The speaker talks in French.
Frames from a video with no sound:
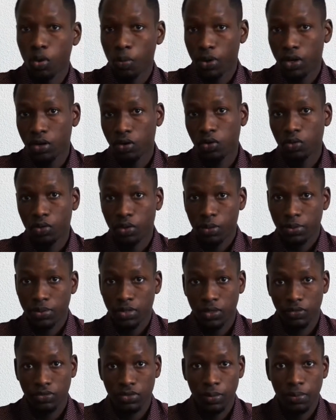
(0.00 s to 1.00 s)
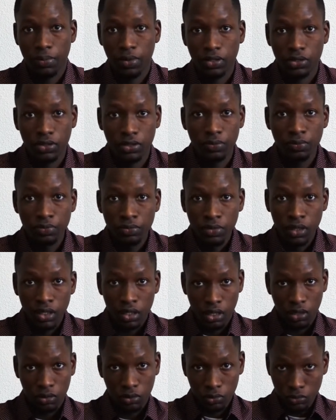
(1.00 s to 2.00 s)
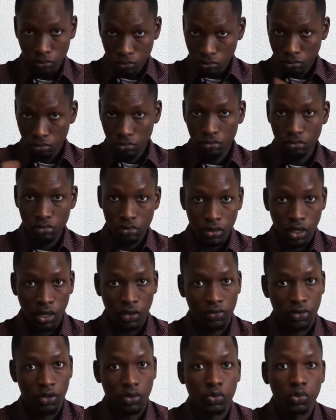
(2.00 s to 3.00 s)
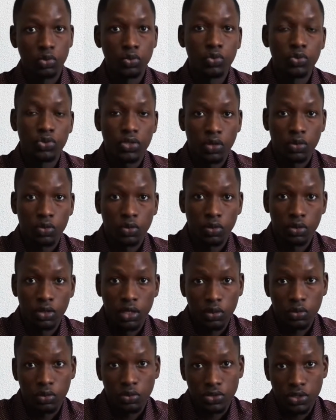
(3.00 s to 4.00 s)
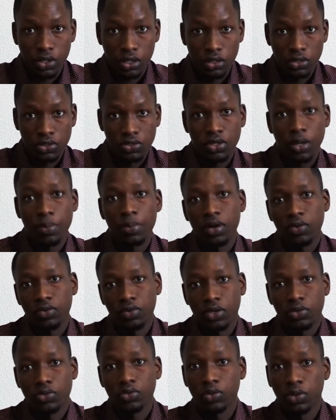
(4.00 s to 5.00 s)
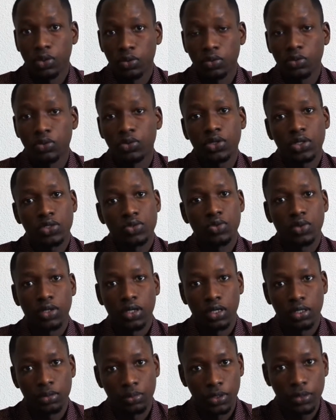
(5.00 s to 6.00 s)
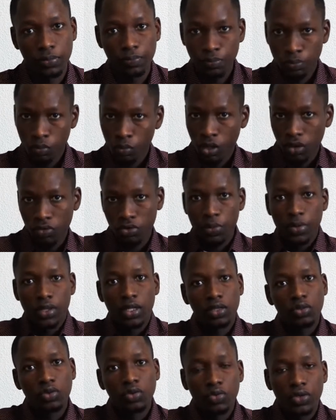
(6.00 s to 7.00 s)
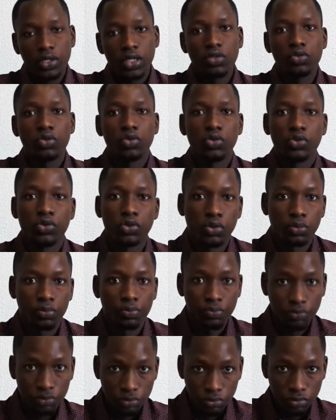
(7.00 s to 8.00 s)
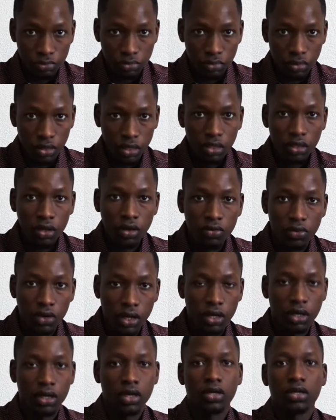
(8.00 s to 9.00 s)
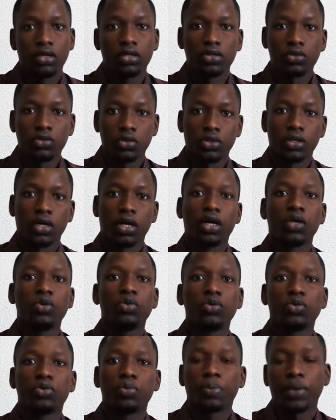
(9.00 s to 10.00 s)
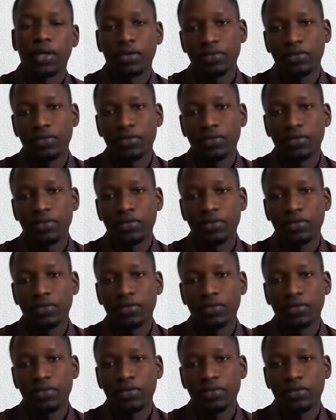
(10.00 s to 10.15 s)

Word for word: comment on observe ces plantes, et avoir connu les conséquences que ça peut avoir sur les cultures et sur les rendements, il faut maintenant trouver des solutions. Voilà, donc en lutte